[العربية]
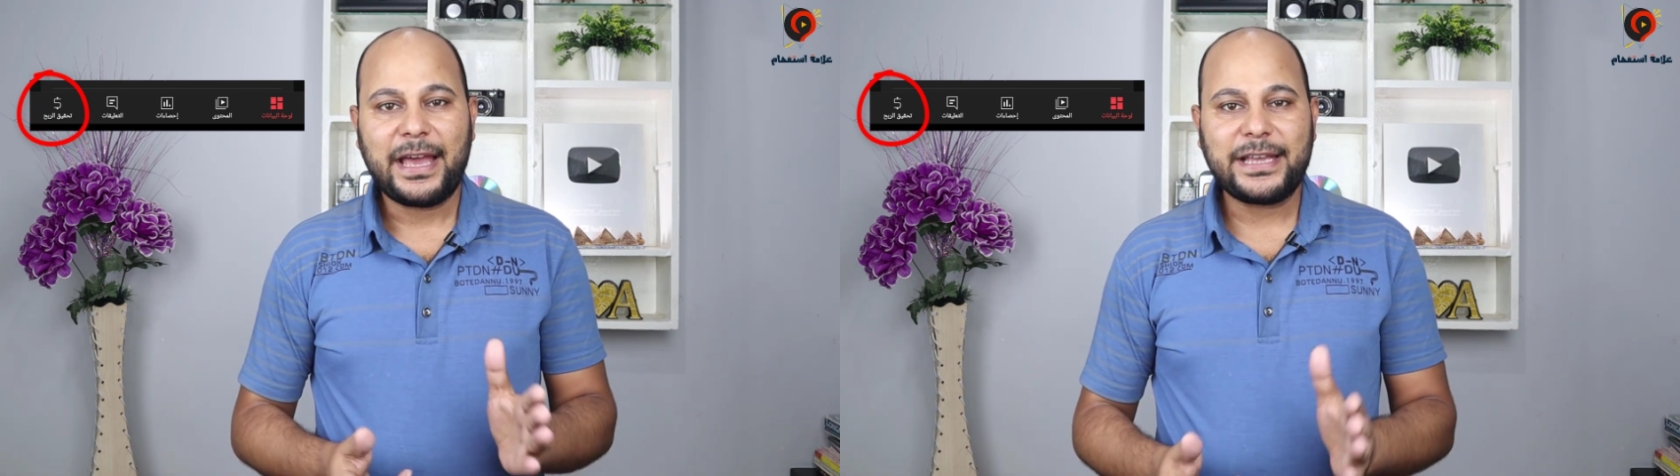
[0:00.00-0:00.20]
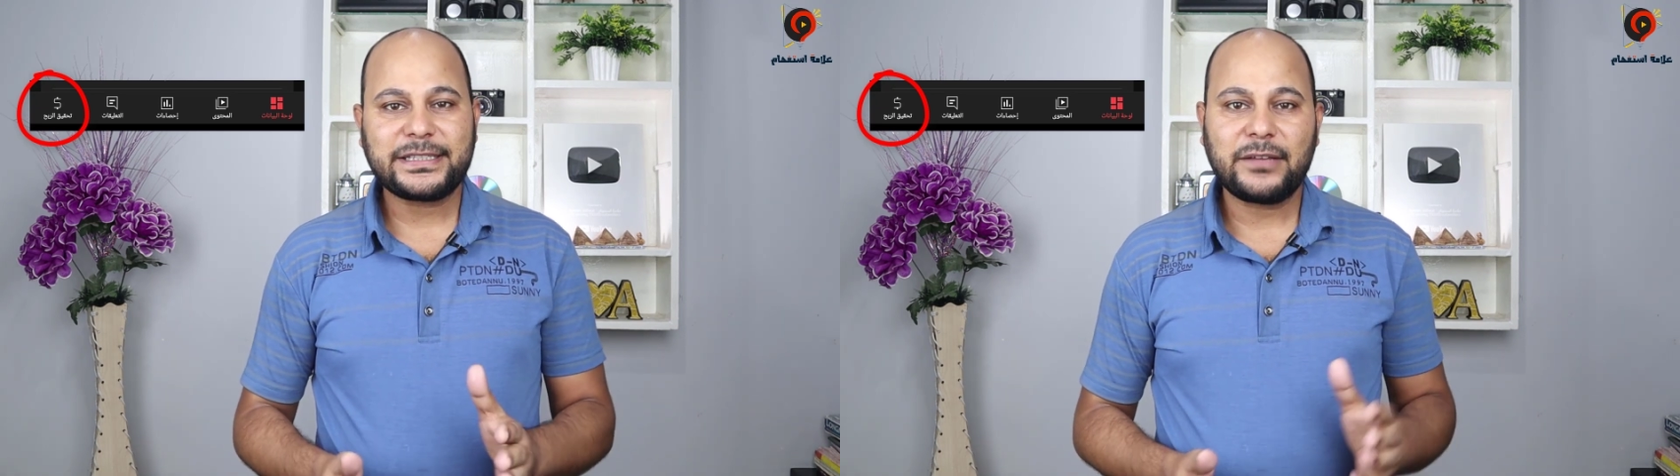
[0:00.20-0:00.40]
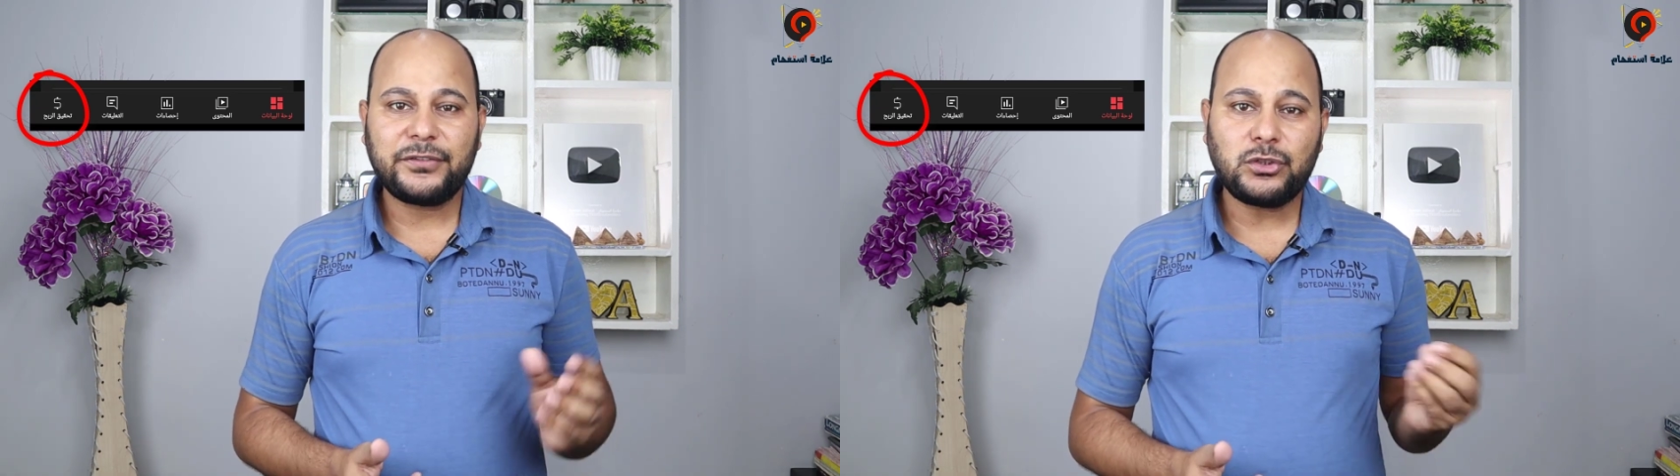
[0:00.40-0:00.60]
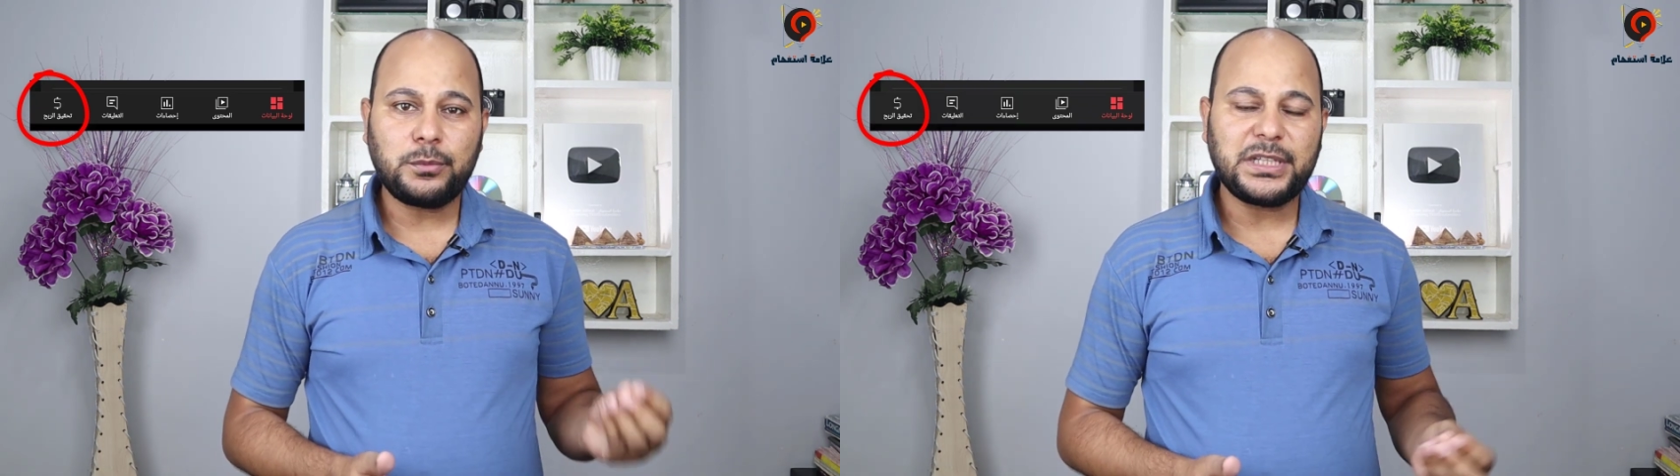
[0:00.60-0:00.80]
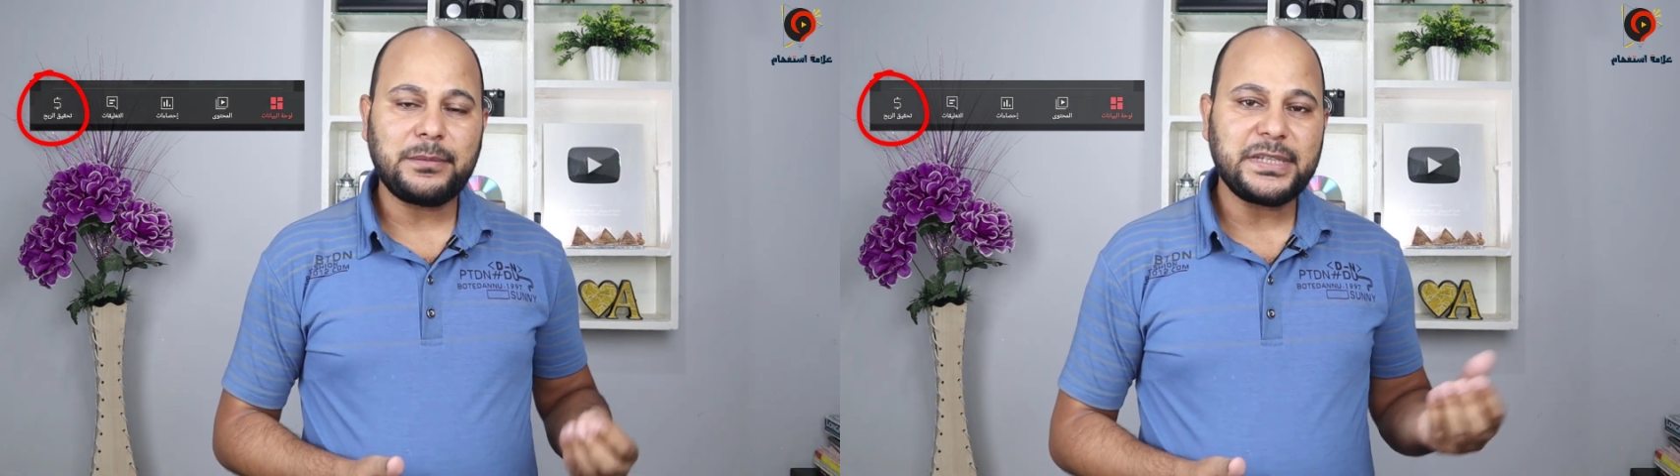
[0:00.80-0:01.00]

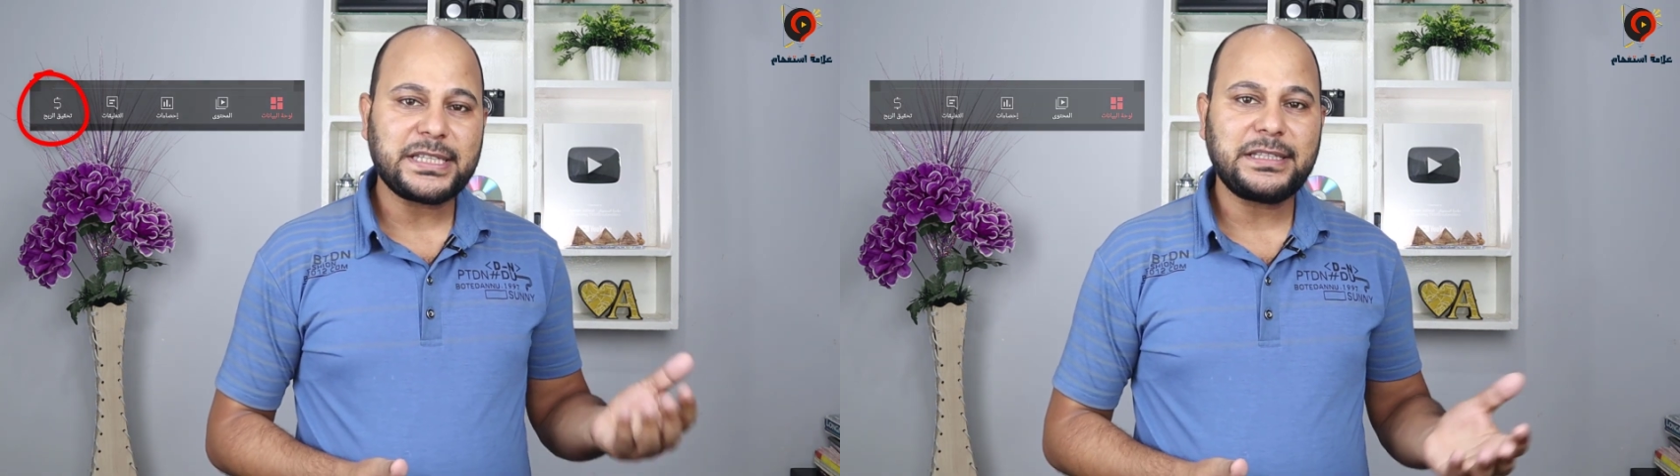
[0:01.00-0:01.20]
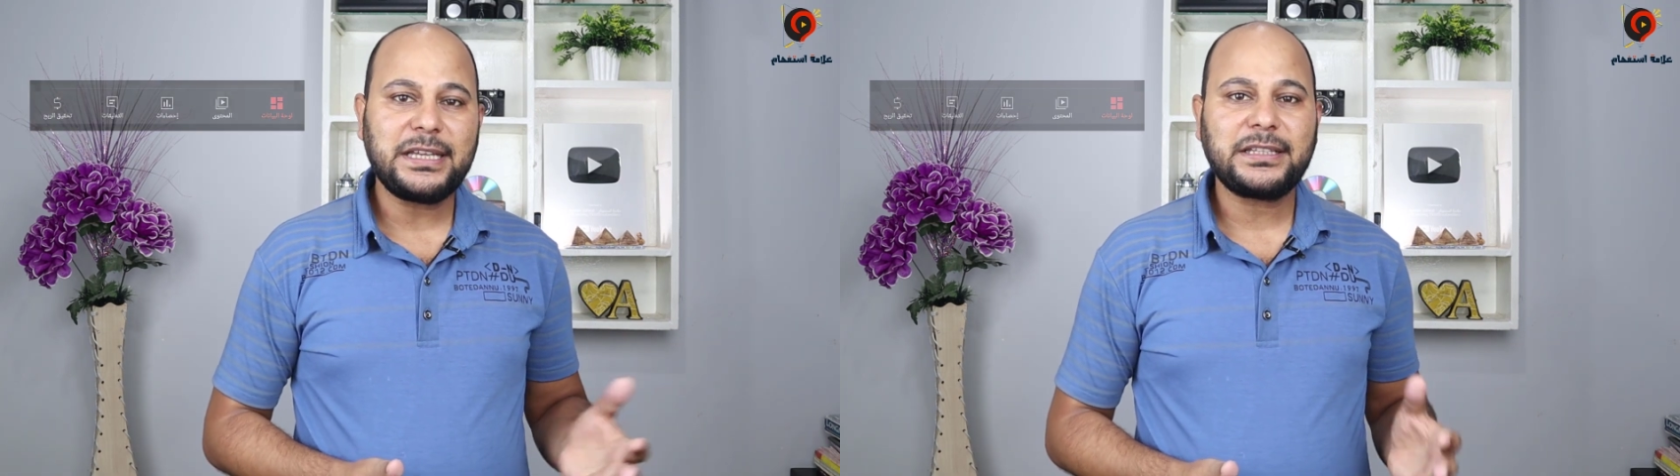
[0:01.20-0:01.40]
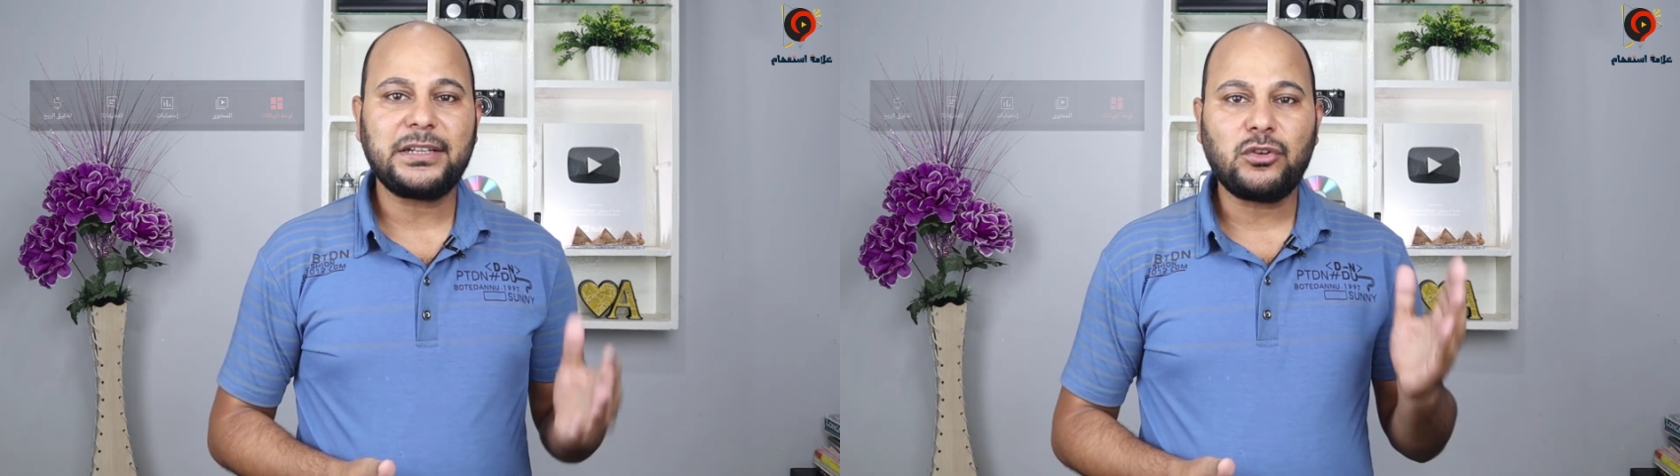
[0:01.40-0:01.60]
هيستفيدوا من الميزة ديت